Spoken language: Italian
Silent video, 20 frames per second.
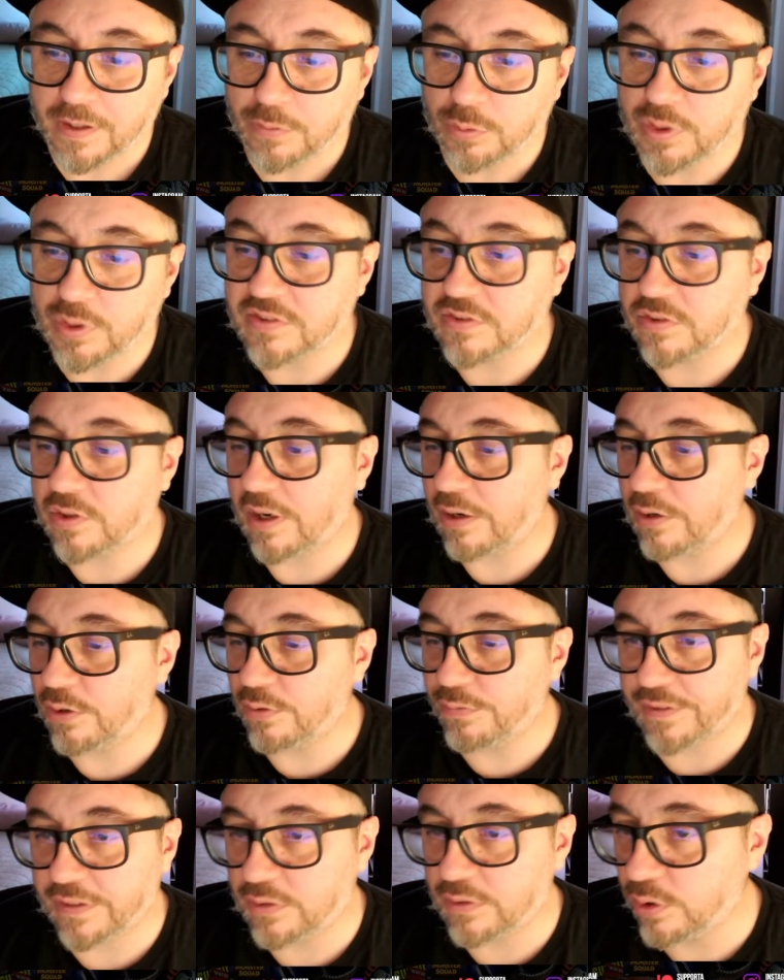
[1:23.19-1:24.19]
Questo l'hanno
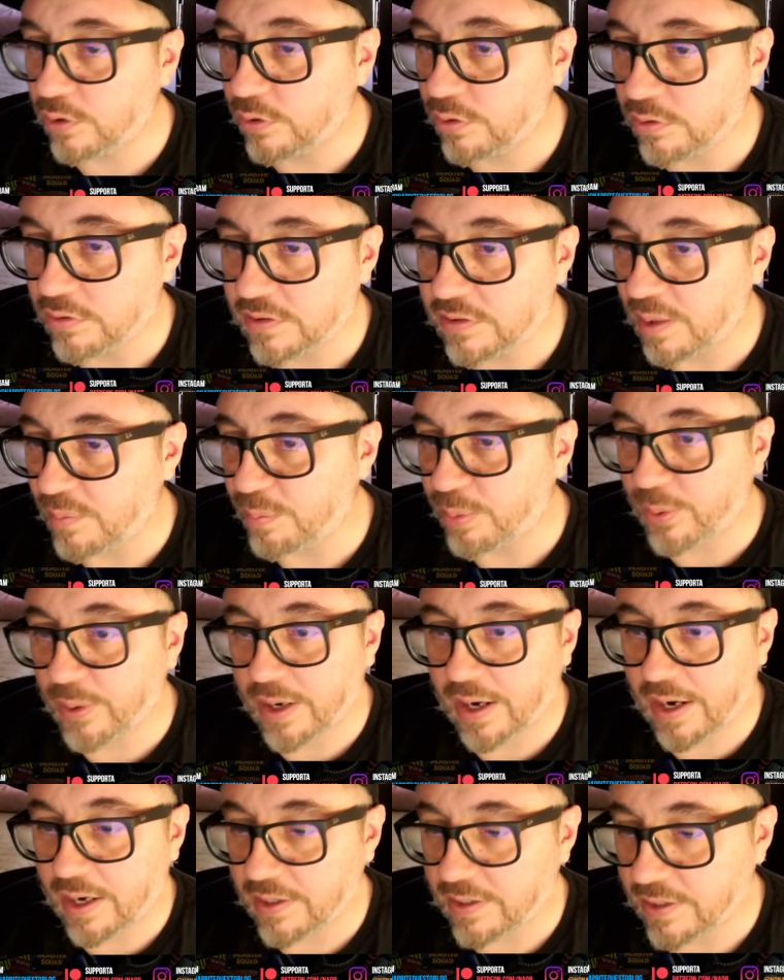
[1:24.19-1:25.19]
fatto in
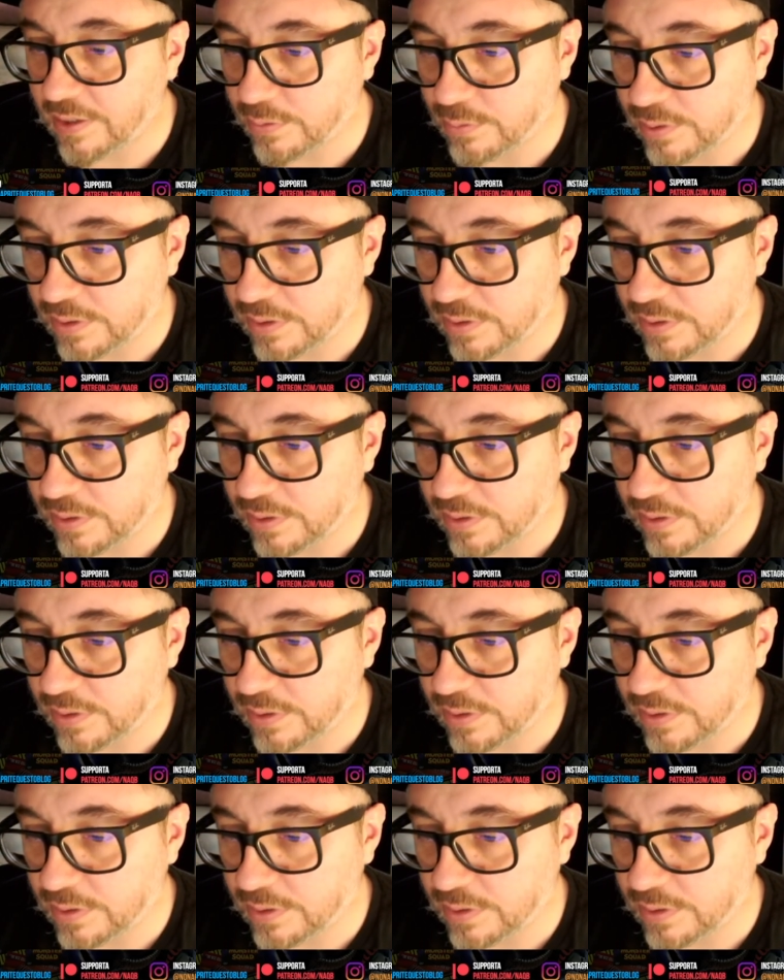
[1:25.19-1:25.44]
contemporanea,